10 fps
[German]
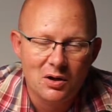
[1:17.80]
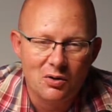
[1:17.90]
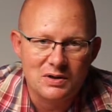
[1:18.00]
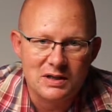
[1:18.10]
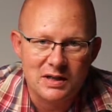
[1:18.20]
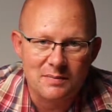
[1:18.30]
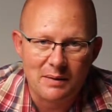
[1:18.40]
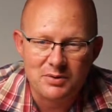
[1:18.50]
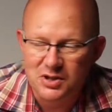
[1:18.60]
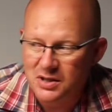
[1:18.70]
und seitdem
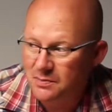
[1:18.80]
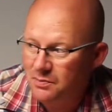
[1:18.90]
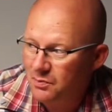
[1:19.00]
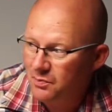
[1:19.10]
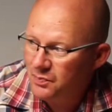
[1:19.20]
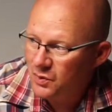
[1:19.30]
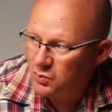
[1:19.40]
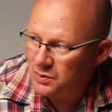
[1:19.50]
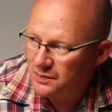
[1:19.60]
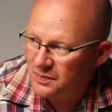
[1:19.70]
habe ich die.
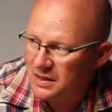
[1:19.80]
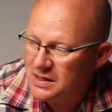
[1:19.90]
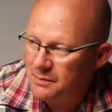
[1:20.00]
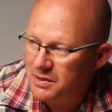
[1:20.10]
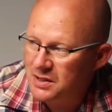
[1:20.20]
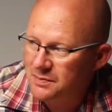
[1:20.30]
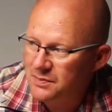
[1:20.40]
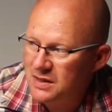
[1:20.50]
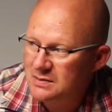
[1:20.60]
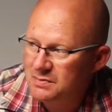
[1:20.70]
Gut, die in der Mitte,
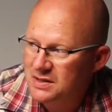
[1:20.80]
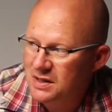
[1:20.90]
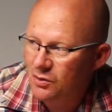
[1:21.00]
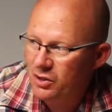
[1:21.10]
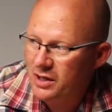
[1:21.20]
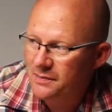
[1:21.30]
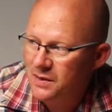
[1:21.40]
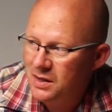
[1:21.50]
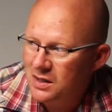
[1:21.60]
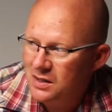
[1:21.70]
die ist ein bisschen neuer.
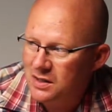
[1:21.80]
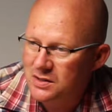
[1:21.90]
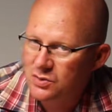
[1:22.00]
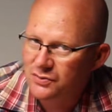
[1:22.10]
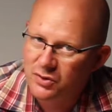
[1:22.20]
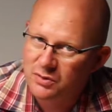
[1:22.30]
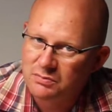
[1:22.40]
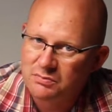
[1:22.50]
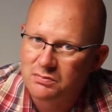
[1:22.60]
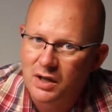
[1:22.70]
Die ist so
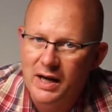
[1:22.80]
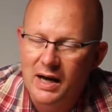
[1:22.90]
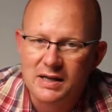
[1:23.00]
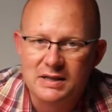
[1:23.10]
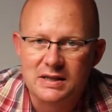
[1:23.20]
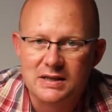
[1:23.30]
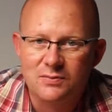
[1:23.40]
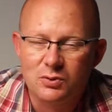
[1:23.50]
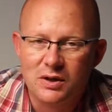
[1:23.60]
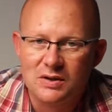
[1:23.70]
von, naja, ich sag
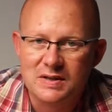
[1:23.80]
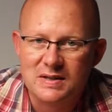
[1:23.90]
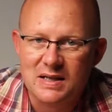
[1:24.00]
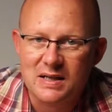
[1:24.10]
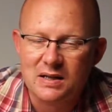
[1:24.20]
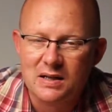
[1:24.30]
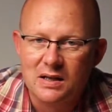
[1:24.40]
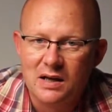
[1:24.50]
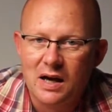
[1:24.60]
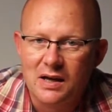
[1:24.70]
2010.
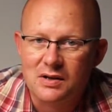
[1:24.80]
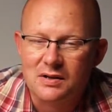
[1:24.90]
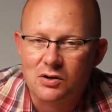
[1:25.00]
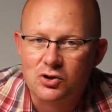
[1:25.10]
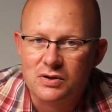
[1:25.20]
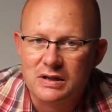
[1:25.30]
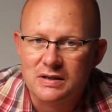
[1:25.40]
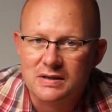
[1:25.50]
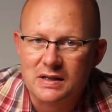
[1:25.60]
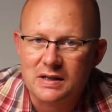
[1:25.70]
Also hat auch schon
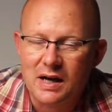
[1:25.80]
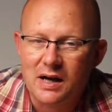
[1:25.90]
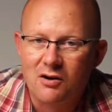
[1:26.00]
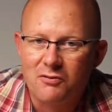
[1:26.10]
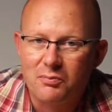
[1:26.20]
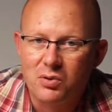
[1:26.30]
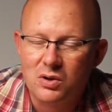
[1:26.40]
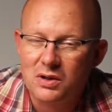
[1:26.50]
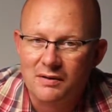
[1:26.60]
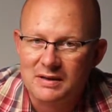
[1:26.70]
ihre 10 Jahre auf dem
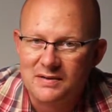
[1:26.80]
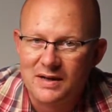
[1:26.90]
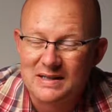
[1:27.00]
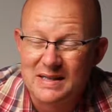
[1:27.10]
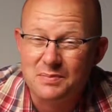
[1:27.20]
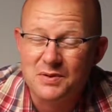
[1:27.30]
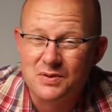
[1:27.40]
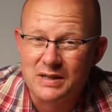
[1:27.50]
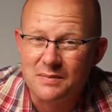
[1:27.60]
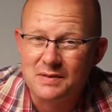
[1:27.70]
Buckel, aber war selbst
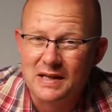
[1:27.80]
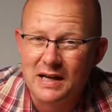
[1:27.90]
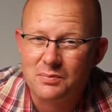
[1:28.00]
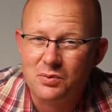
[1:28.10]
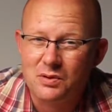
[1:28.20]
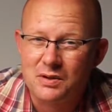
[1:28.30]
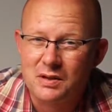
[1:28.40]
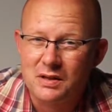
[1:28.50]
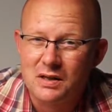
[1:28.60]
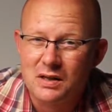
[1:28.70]
zu dem Zeitpunkt
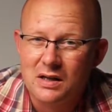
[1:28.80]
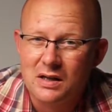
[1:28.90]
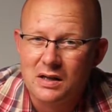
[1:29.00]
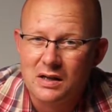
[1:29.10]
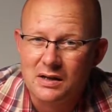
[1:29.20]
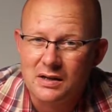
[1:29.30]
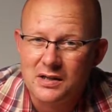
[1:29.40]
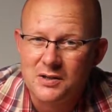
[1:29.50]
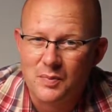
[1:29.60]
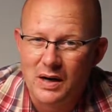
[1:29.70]

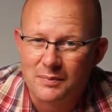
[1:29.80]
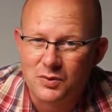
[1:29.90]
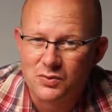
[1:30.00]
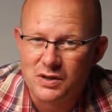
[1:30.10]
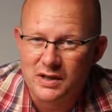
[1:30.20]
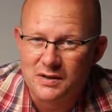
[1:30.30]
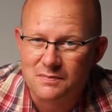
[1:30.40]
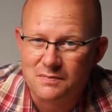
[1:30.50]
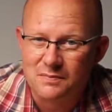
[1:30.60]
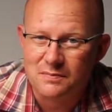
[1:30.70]
nicht mehr up to date.
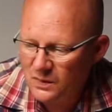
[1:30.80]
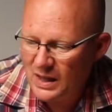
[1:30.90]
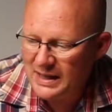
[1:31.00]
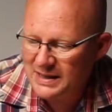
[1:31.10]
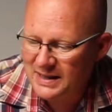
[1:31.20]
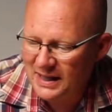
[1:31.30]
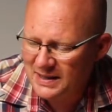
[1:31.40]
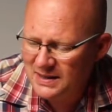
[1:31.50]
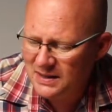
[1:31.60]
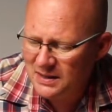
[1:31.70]
Das
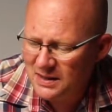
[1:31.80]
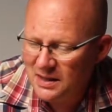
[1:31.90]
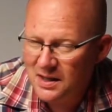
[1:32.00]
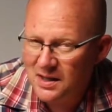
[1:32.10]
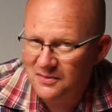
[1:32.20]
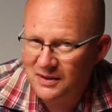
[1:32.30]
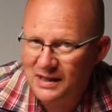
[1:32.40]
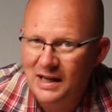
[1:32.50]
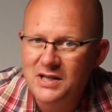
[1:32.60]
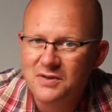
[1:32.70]
Ganze
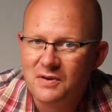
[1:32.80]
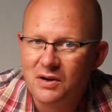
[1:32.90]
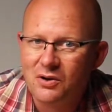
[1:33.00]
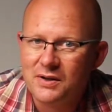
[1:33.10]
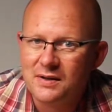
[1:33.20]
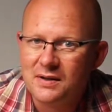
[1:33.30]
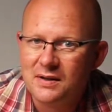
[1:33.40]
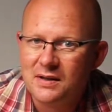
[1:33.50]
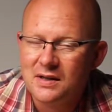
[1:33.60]
vergleichen wir heute